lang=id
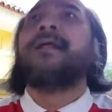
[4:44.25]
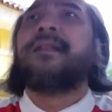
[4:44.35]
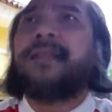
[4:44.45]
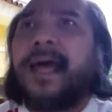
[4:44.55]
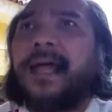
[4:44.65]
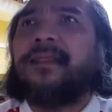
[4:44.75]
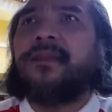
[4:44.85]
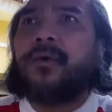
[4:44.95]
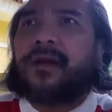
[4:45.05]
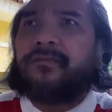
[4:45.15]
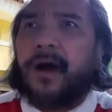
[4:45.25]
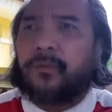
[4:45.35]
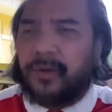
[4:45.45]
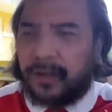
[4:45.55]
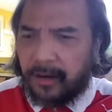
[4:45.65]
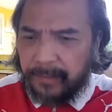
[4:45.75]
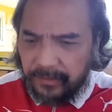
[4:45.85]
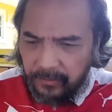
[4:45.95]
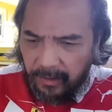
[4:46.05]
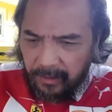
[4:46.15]
then the word of God will come
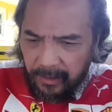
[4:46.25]
into